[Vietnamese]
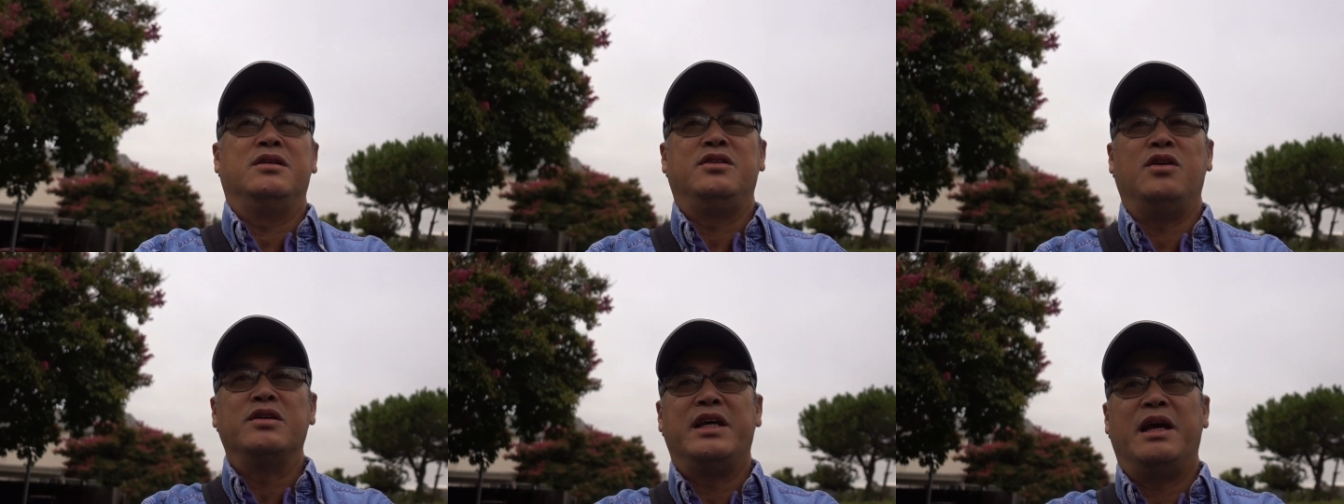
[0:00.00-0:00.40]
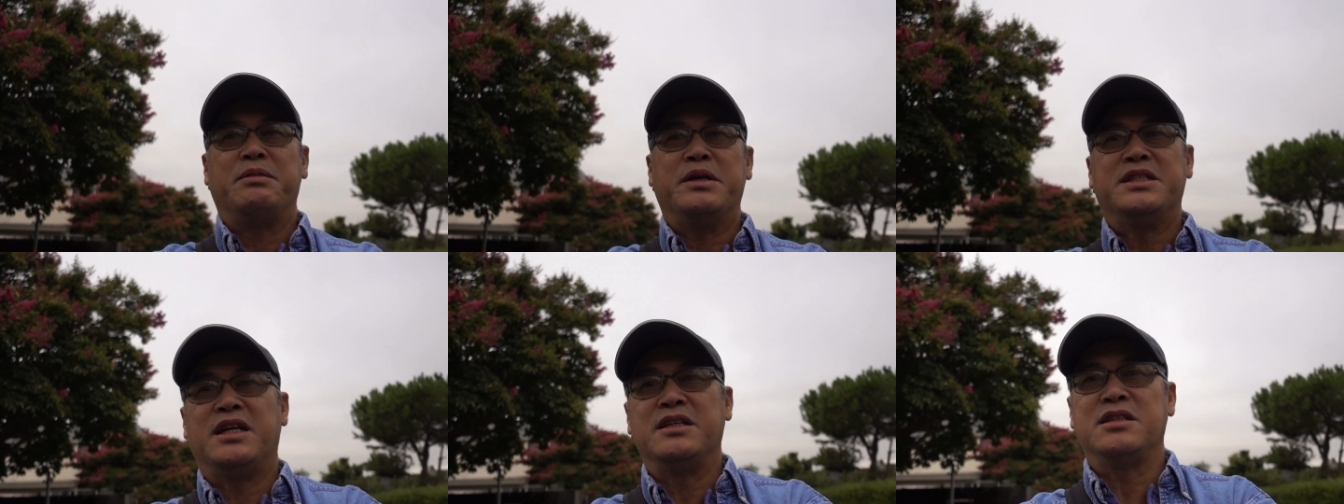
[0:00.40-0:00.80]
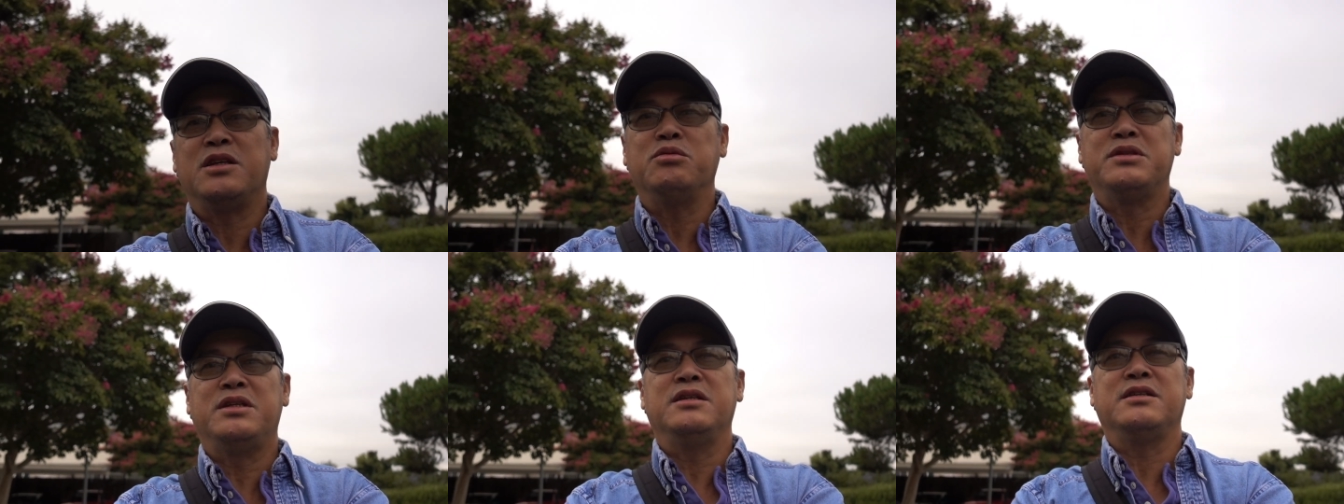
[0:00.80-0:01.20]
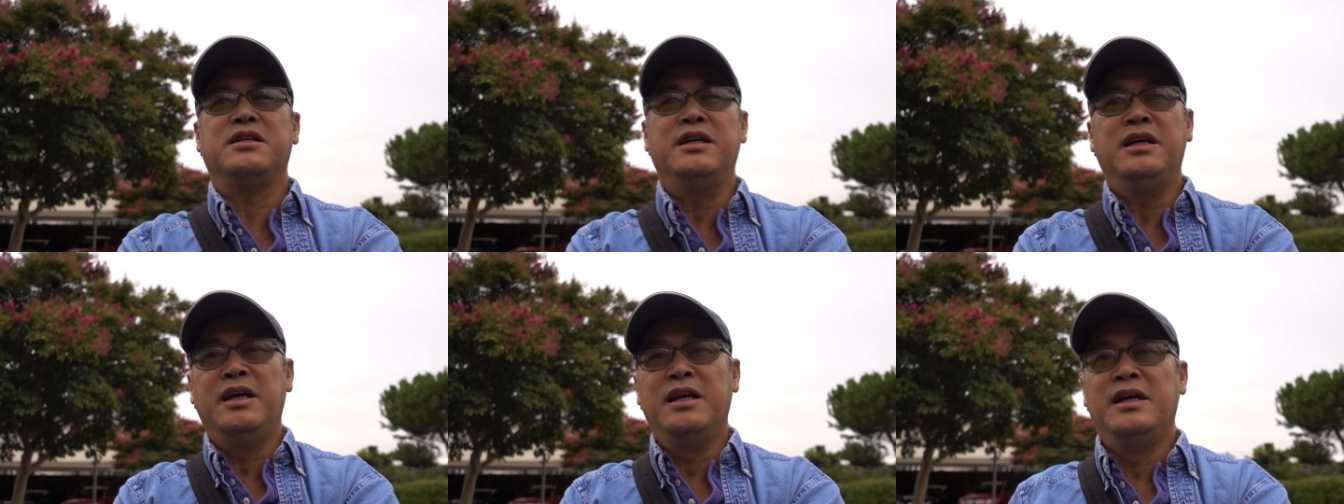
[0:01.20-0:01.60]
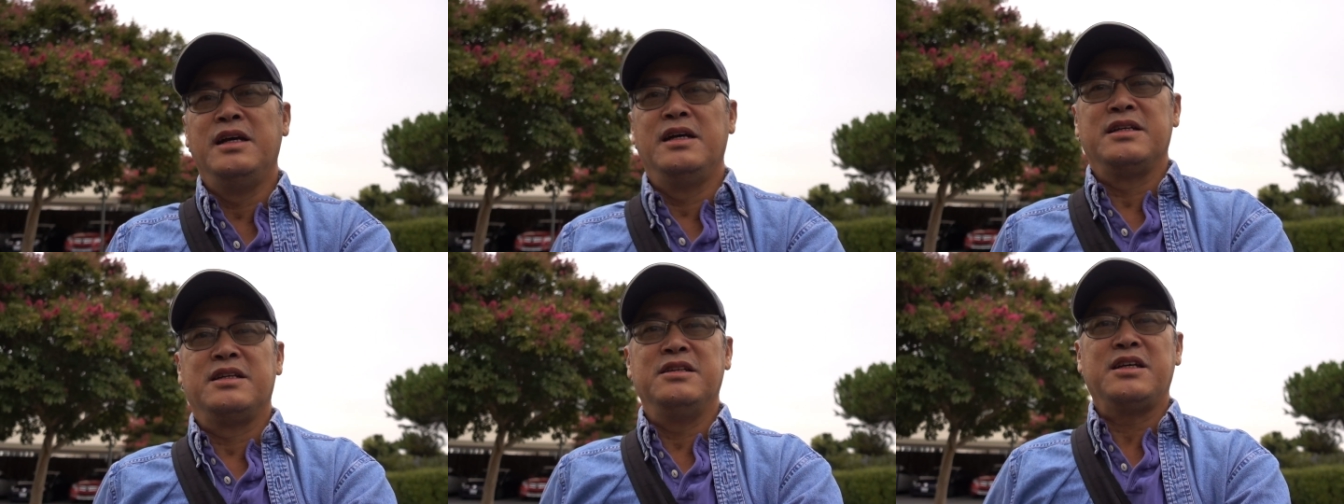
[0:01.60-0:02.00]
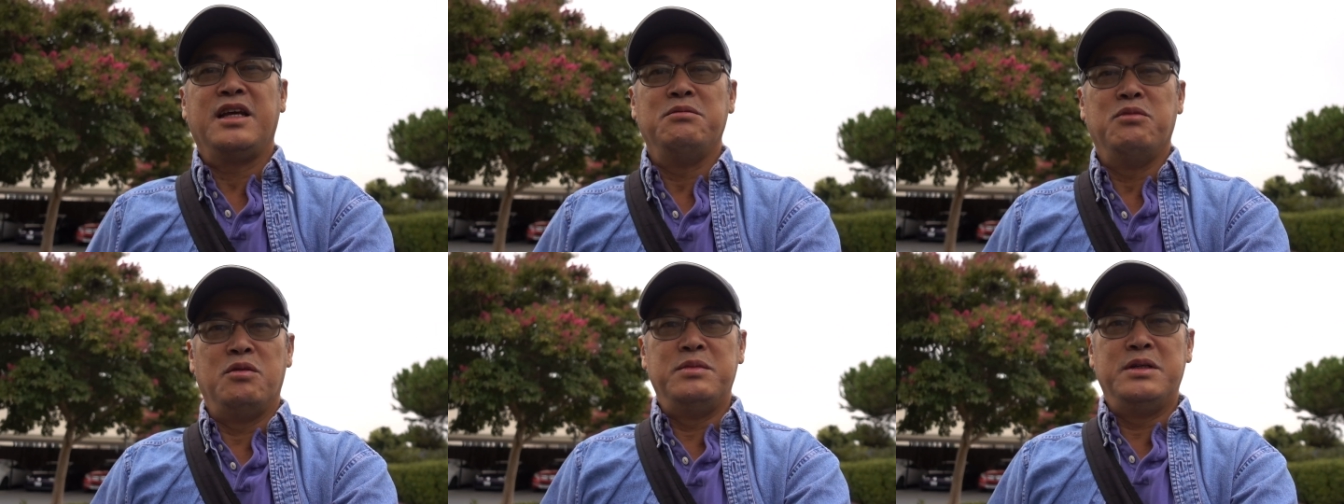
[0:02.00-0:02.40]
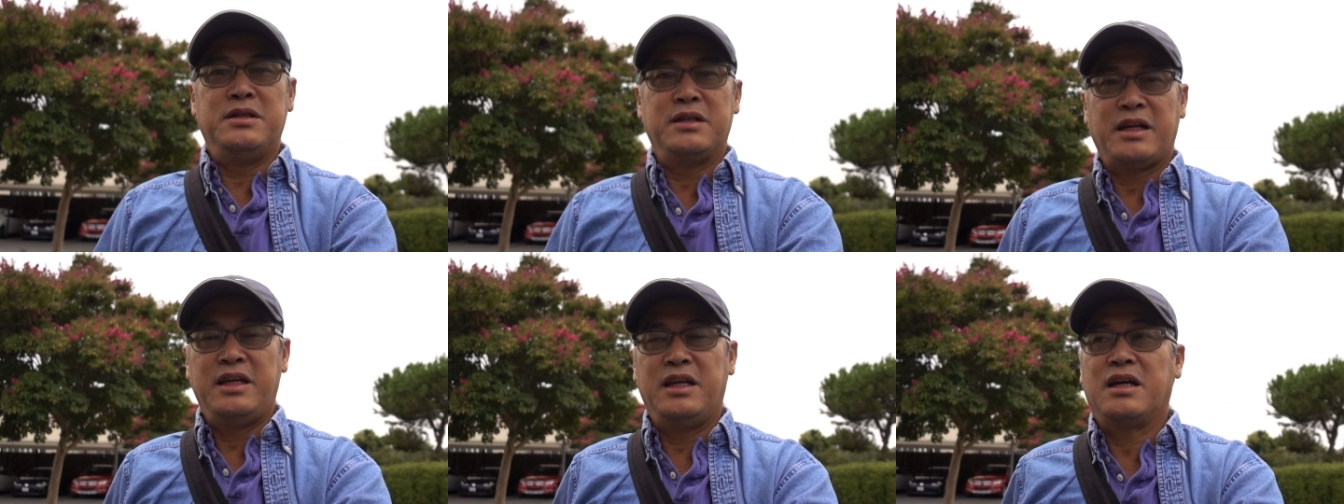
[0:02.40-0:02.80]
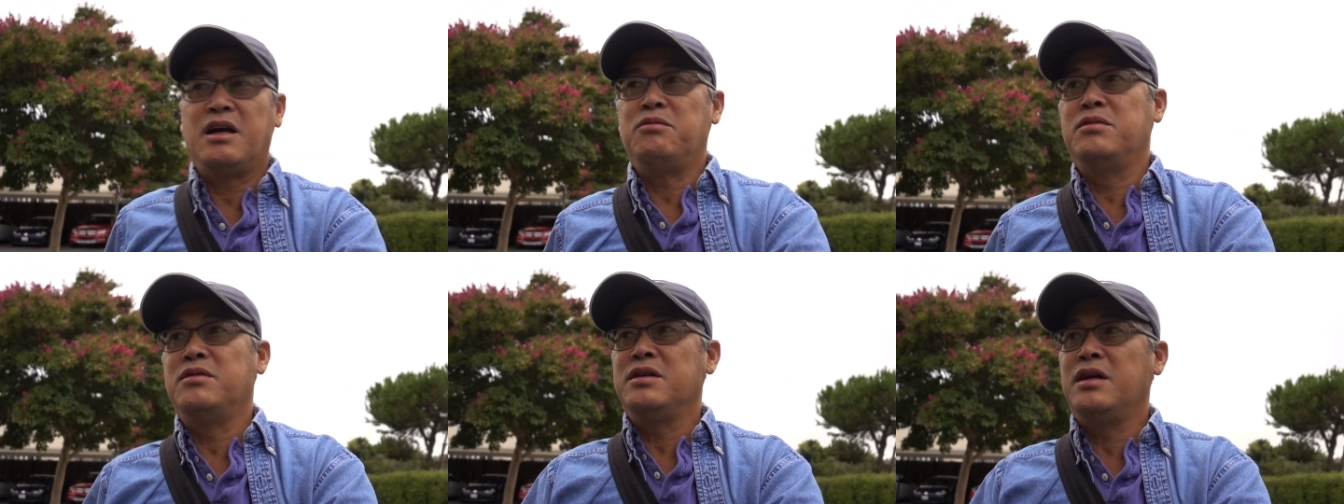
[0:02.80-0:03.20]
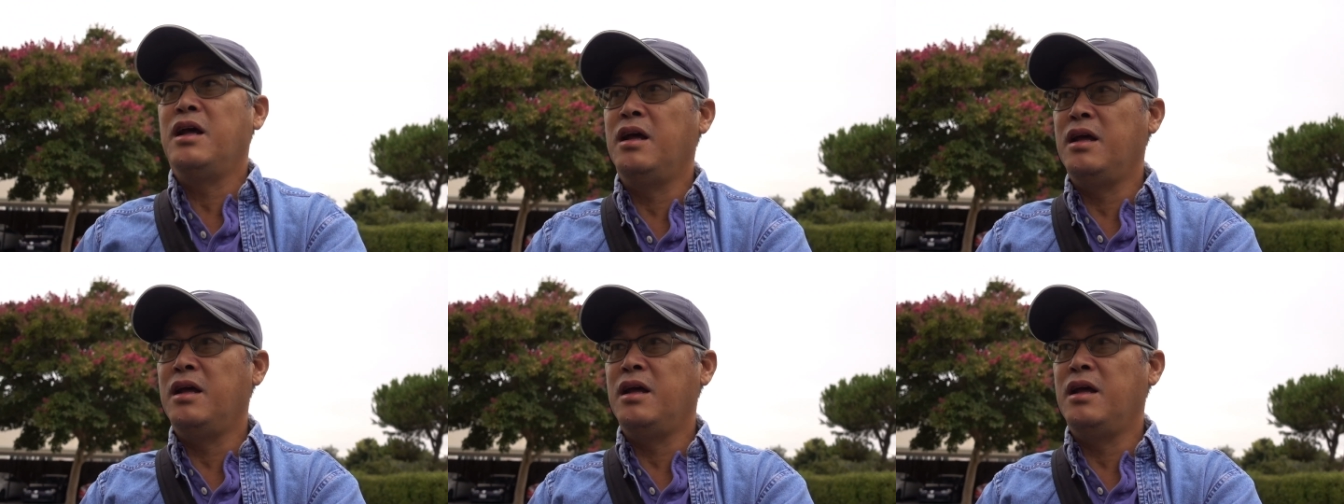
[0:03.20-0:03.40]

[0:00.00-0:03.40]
Dọn dẹp cái sân chút trước chứ, trước khi mùa mưa, tại vì không